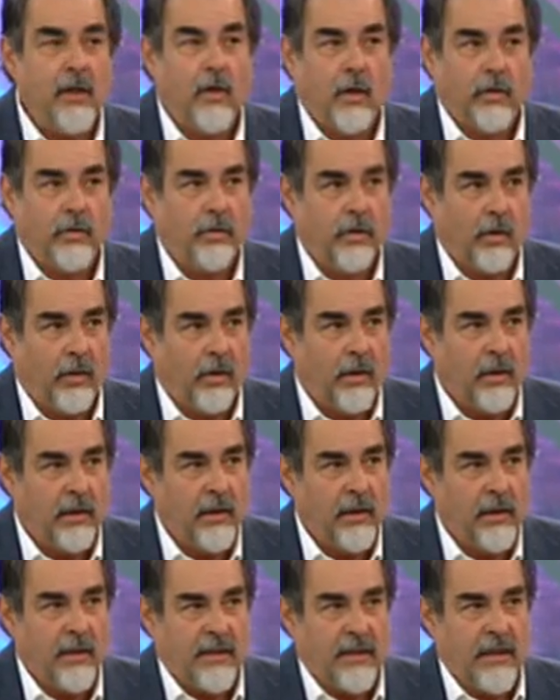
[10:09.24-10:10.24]
control
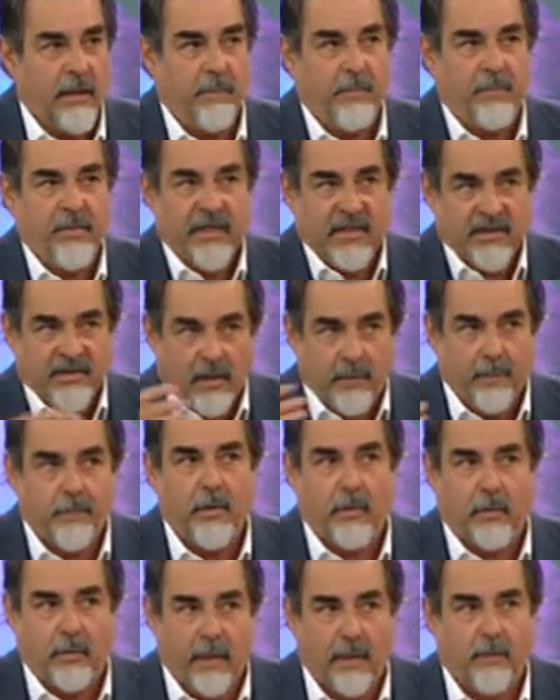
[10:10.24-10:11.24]
y empiezan
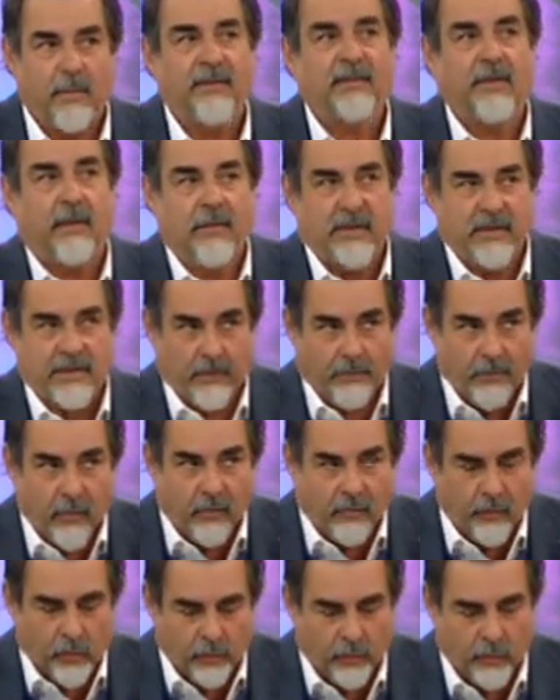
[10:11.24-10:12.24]
problemas a veces
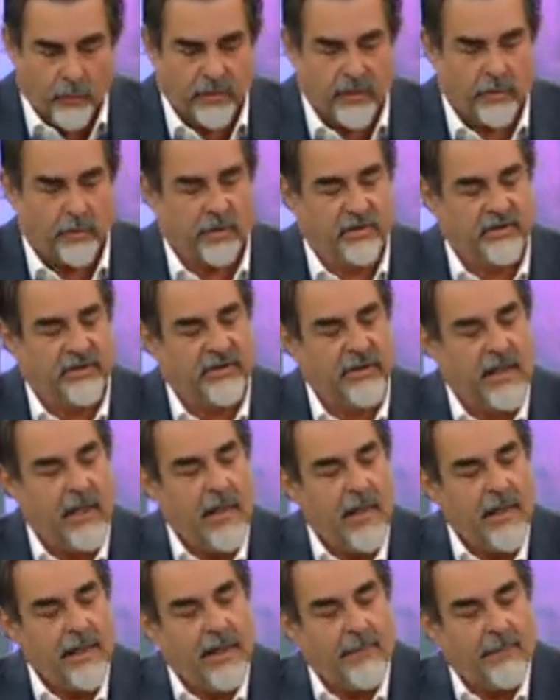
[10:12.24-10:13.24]
profundos. Entonces,
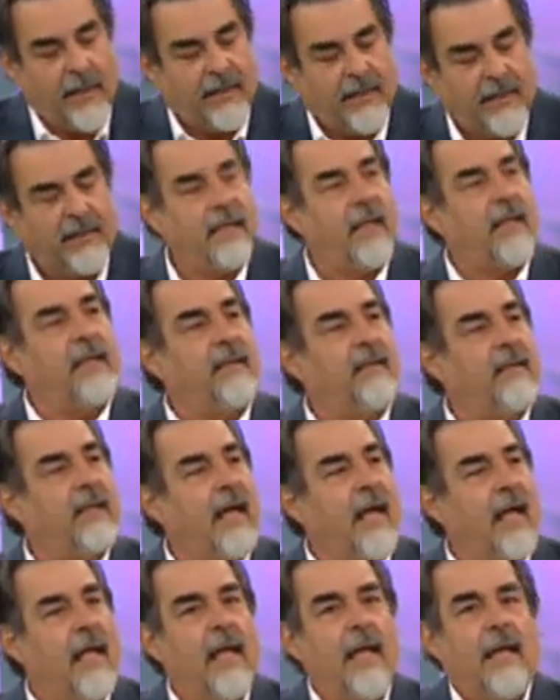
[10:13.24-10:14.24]
la maestra
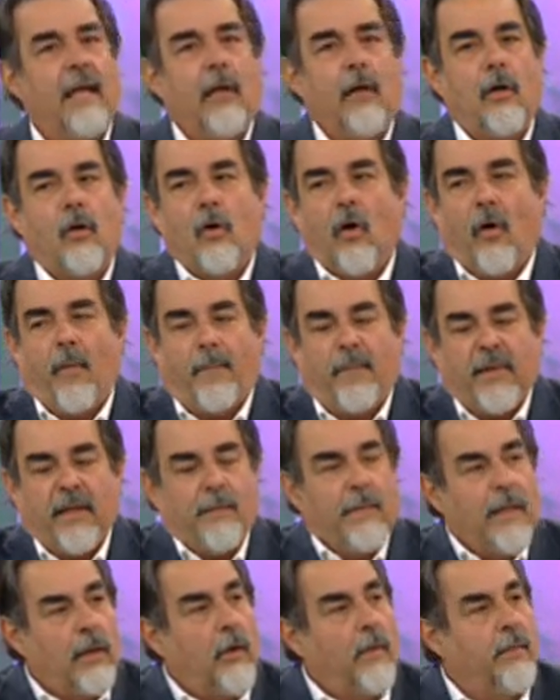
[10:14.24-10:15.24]
entra, los
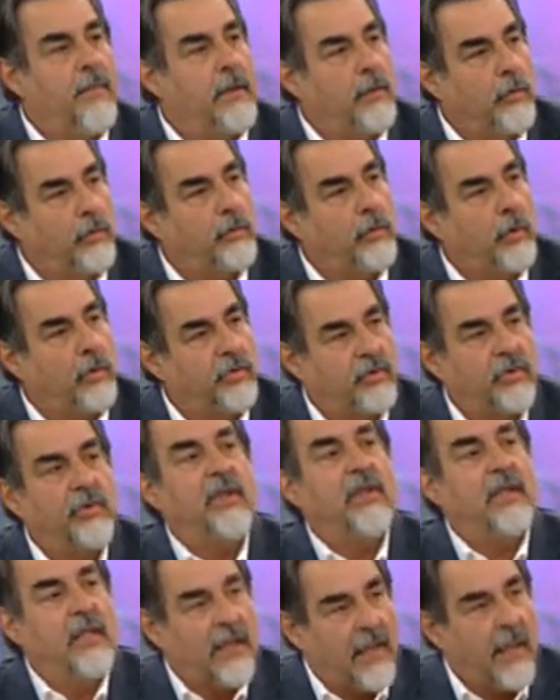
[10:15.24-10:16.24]
primeros minutos tiene que